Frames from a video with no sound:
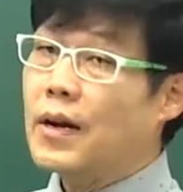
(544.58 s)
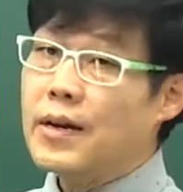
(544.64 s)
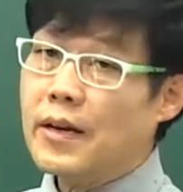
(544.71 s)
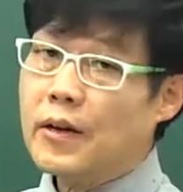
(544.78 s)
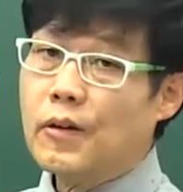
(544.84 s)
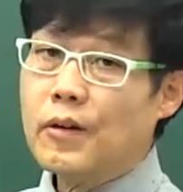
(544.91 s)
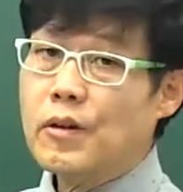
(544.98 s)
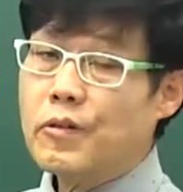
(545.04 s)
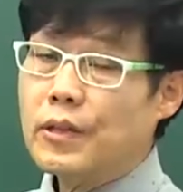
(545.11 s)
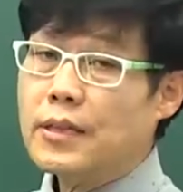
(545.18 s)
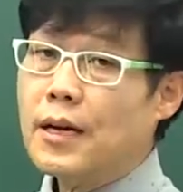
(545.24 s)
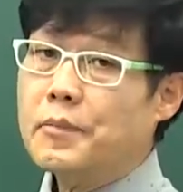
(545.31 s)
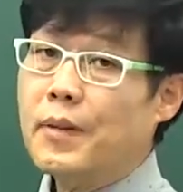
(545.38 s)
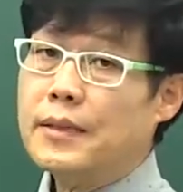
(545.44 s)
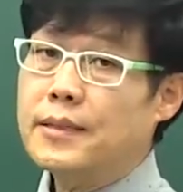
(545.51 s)
관리권을
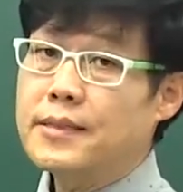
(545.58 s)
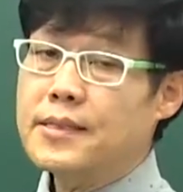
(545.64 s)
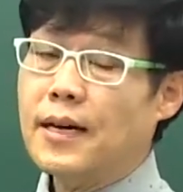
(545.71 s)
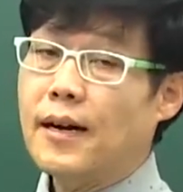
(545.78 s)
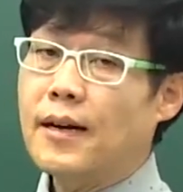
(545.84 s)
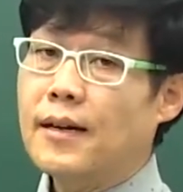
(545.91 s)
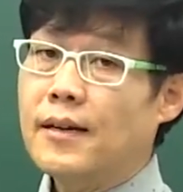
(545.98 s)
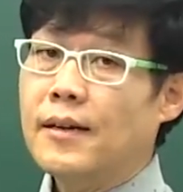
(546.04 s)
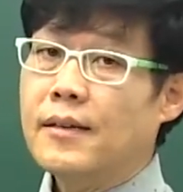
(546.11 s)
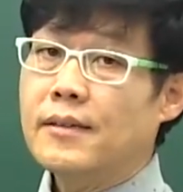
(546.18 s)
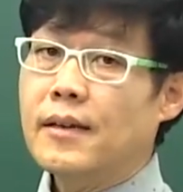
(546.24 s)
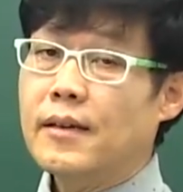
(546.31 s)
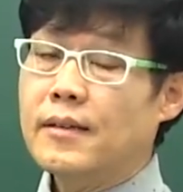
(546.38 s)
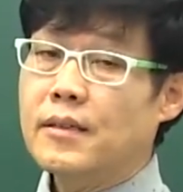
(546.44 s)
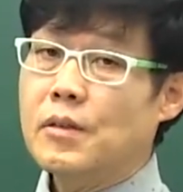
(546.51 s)
위탁받은 자.
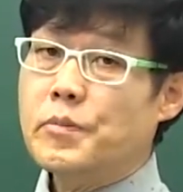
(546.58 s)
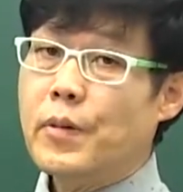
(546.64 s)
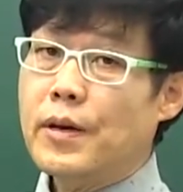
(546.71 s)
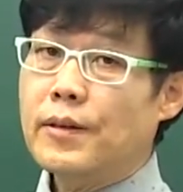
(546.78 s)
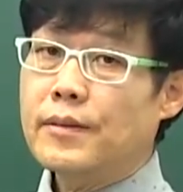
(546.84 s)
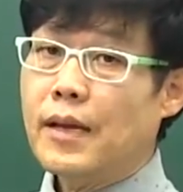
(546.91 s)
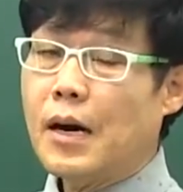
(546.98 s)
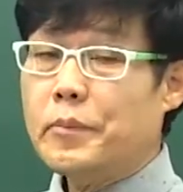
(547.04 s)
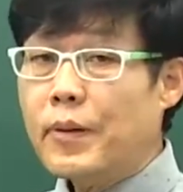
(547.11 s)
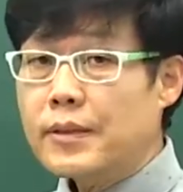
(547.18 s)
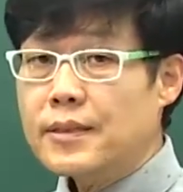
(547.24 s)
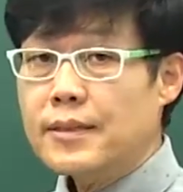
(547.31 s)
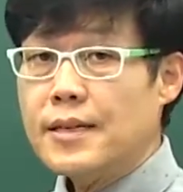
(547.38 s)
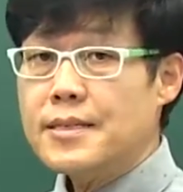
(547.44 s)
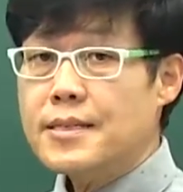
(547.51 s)
예를 들면
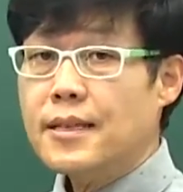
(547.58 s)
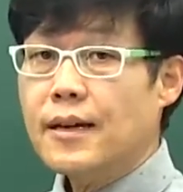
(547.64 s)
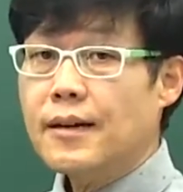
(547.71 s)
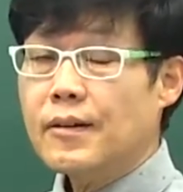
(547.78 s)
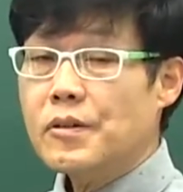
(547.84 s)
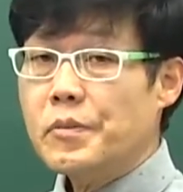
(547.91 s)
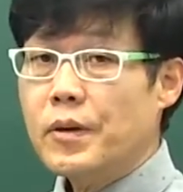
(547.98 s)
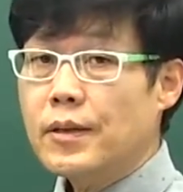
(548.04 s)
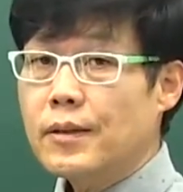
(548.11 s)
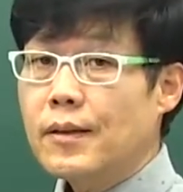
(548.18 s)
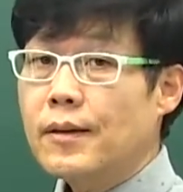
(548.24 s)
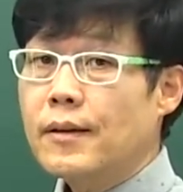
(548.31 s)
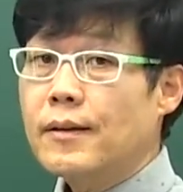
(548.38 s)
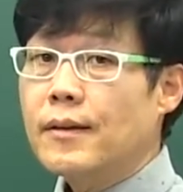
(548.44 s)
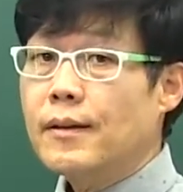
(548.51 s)
아파트 단지다 그러면
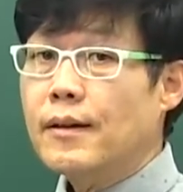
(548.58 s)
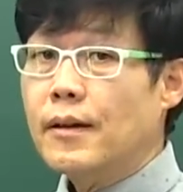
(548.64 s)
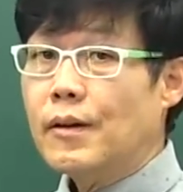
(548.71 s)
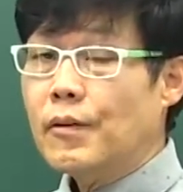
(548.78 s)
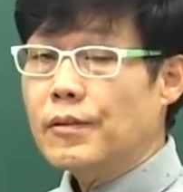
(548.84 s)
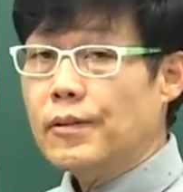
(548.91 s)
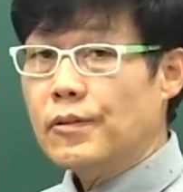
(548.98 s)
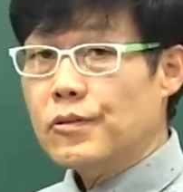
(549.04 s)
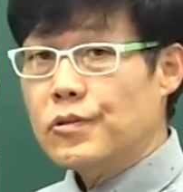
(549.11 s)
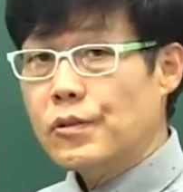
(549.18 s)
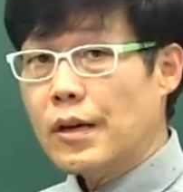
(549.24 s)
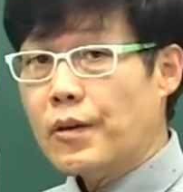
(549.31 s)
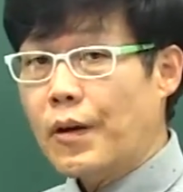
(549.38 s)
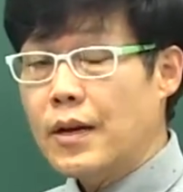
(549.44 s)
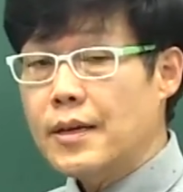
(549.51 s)

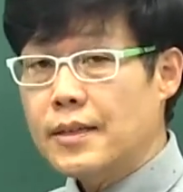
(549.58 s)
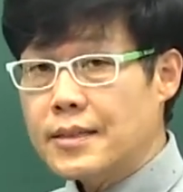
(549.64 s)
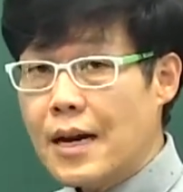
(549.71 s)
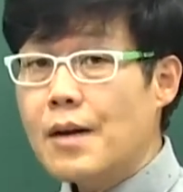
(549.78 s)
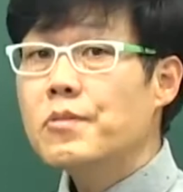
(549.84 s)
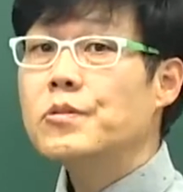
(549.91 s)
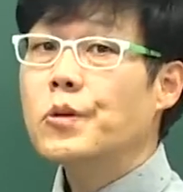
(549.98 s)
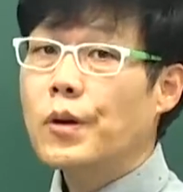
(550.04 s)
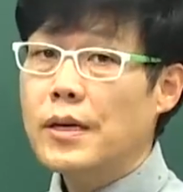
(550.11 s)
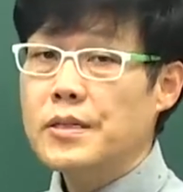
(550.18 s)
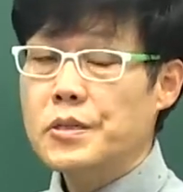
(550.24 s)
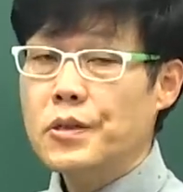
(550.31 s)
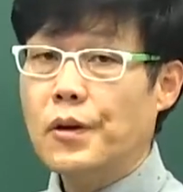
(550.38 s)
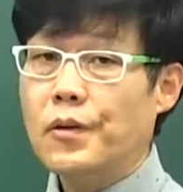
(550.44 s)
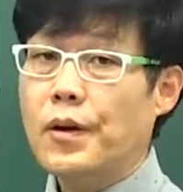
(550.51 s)
주택관리사무소가
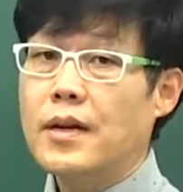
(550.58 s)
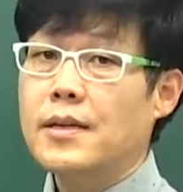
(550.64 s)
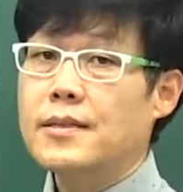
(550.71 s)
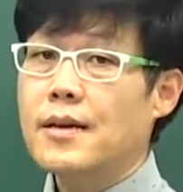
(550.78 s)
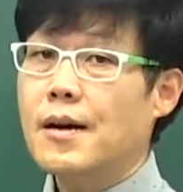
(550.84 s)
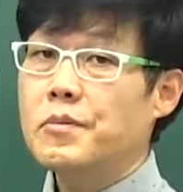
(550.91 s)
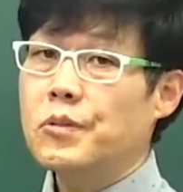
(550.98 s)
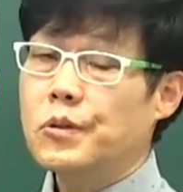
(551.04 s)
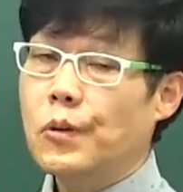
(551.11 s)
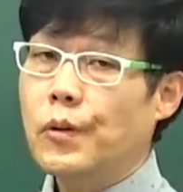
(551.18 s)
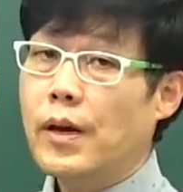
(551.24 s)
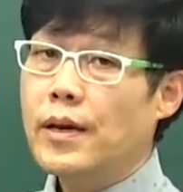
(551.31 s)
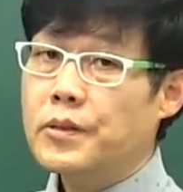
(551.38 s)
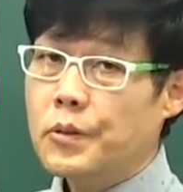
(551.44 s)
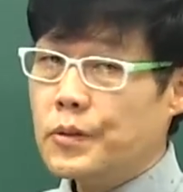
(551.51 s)
있죠.
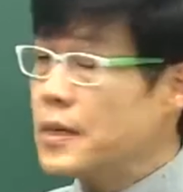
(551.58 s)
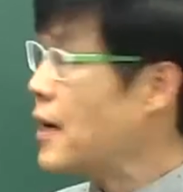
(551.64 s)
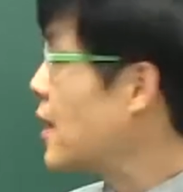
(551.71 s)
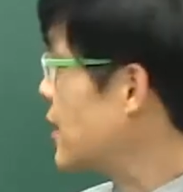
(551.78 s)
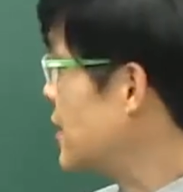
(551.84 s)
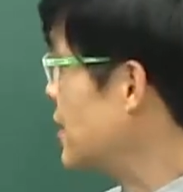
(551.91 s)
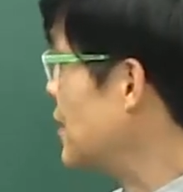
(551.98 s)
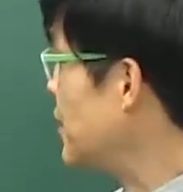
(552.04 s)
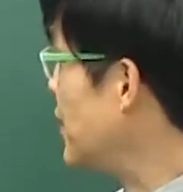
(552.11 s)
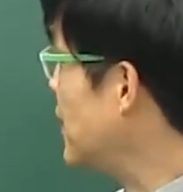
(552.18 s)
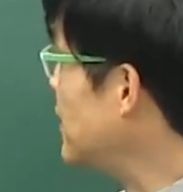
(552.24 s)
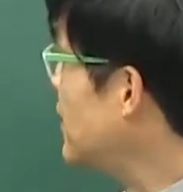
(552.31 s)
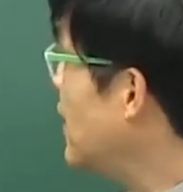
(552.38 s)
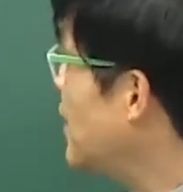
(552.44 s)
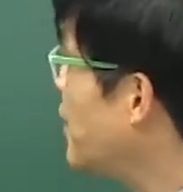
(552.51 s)
관리사무소의 소장 같은
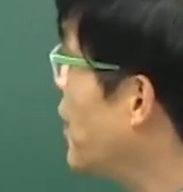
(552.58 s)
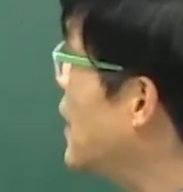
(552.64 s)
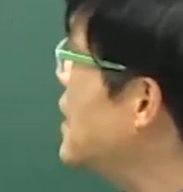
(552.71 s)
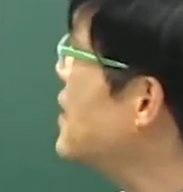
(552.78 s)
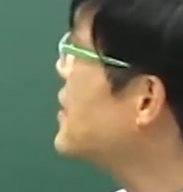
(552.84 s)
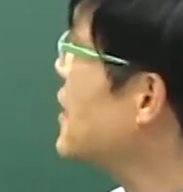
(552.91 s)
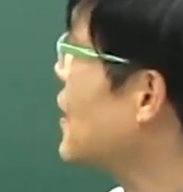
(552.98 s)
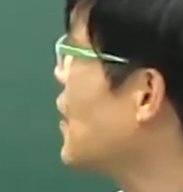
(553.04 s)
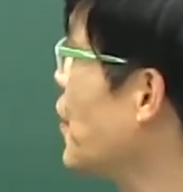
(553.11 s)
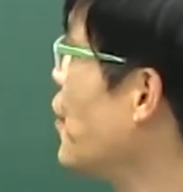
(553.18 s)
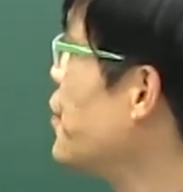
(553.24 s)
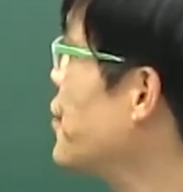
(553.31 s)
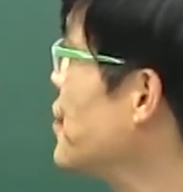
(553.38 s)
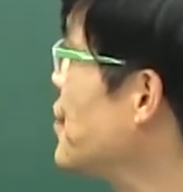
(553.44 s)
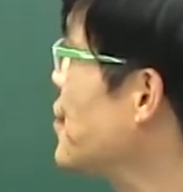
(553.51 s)
경우에는
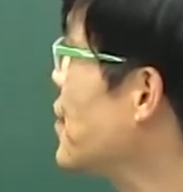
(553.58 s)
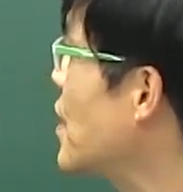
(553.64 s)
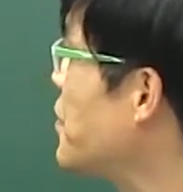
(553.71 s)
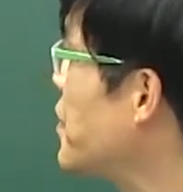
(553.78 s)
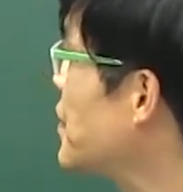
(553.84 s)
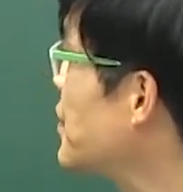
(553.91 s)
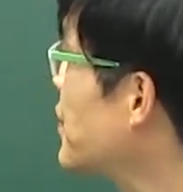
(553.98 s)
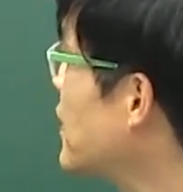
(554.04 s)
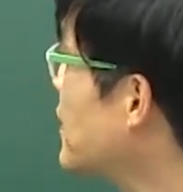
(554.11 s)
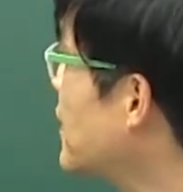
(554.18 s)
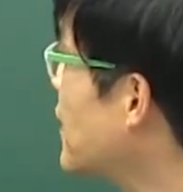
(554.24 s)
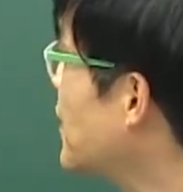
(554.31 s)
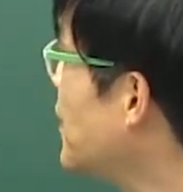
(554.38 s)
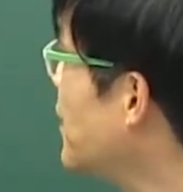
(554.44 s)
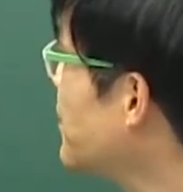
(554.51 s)
관리자라고 분류를 해볼 수가
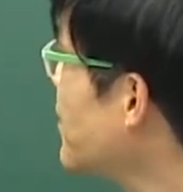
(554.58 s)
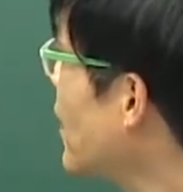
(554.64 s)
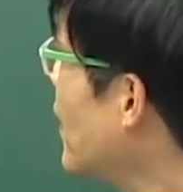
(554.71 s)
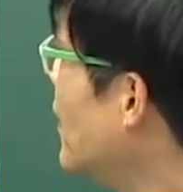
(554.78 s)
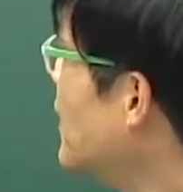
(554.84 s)
있겠고